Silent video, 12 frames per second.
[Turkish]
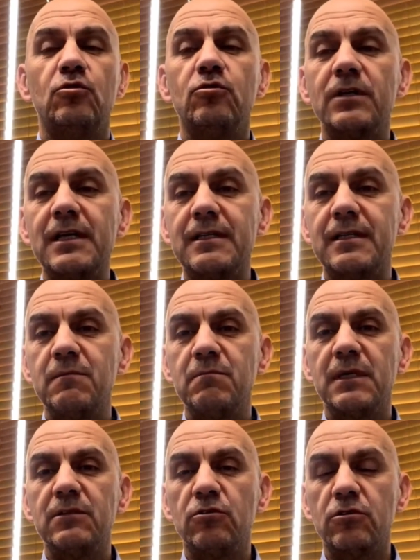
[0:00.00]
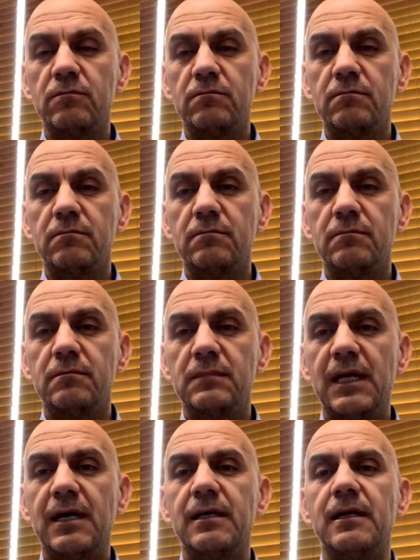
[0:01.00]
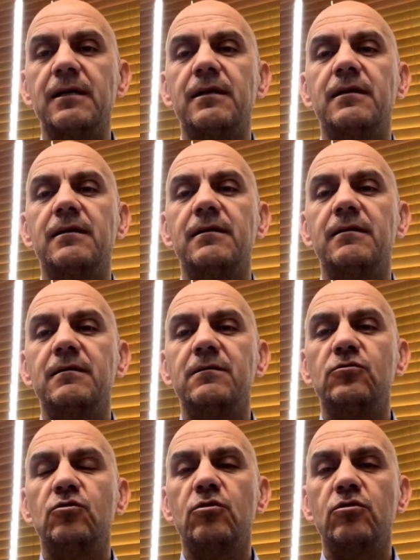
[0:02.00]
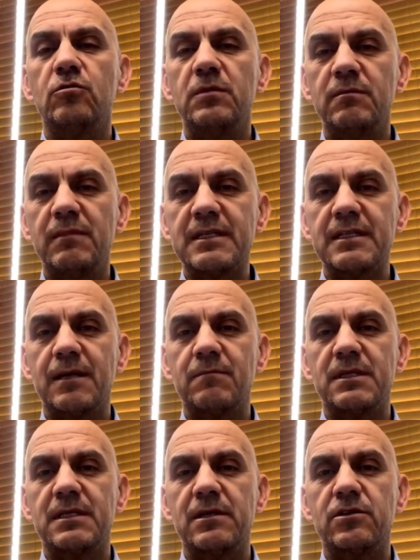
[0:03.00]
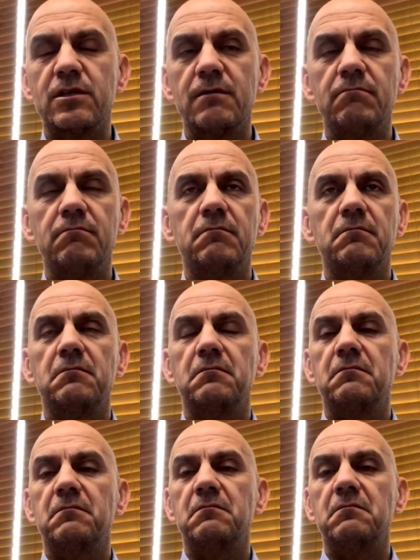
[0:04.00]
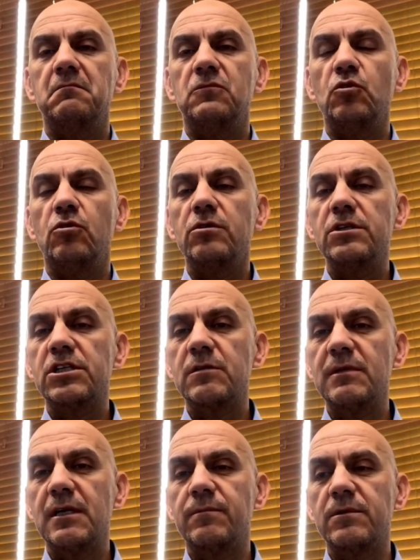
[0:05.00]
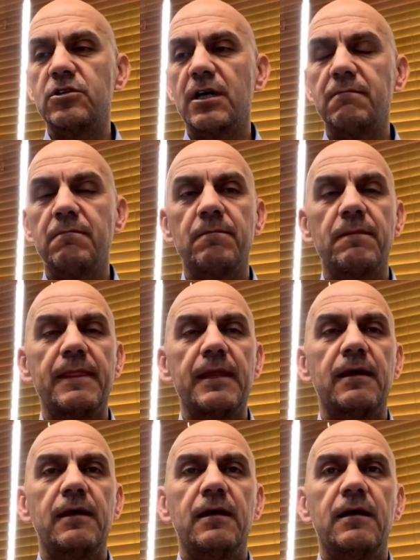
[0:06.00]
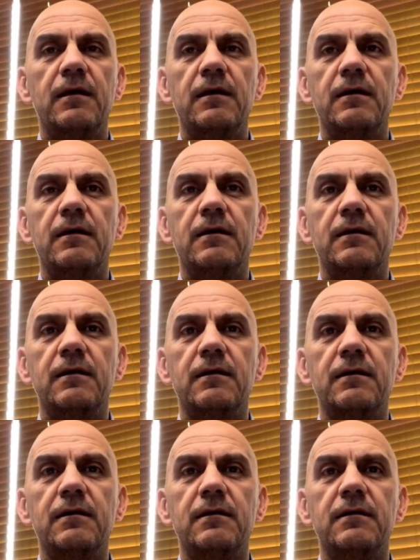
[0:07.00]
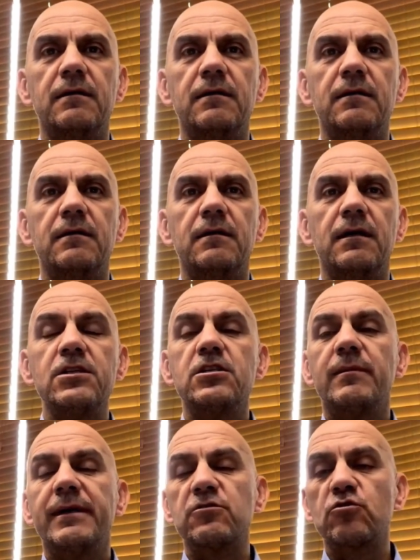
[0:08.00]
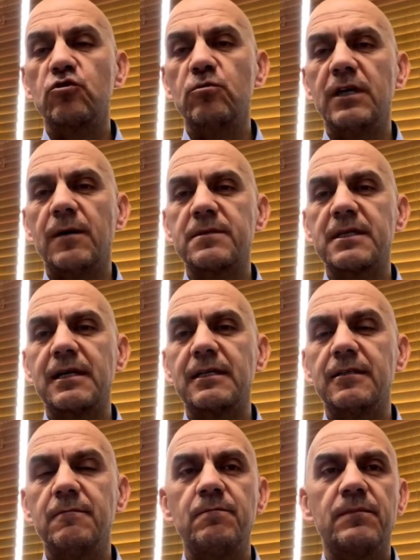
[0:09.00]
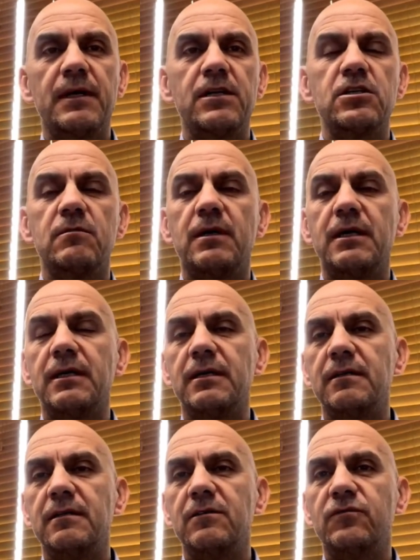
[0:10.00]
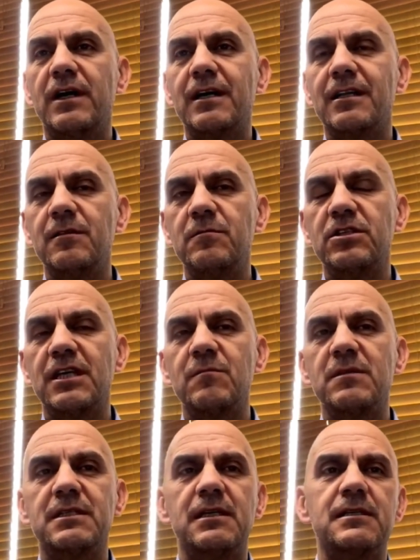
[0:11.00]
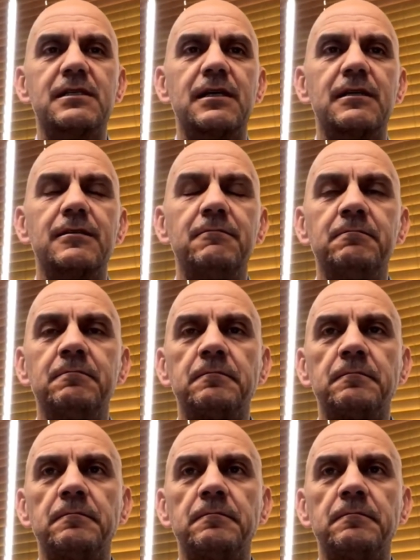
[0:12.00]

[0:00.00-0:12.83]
Doğru eğitim mi alıyorum? Yani doğru bir meslek mi seçtim? Doğru işimi yapacağım? e, acaba şunu mu yapsaydım, acaba farklı bir şey mi seçseydim?